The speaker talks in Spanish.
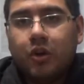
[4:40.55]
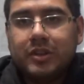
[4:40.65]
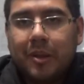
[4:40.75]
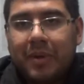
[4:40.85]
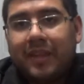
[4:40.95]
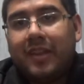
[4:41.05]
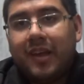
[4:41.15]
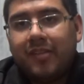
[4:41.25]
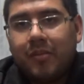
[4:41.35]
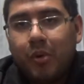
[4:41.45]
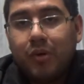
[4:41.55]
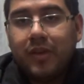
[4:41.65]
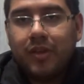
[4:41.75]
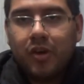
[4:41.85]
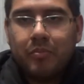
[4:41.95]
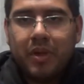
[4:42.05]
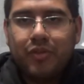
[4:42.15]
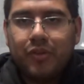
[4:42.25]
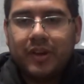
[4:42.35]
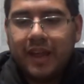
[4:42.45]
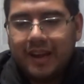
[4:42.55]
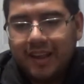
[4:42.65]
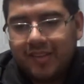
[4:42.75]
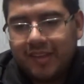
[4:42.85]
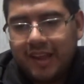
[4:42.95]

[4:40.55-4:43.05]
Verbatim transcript: otra parte que se me olvidó mencionarles,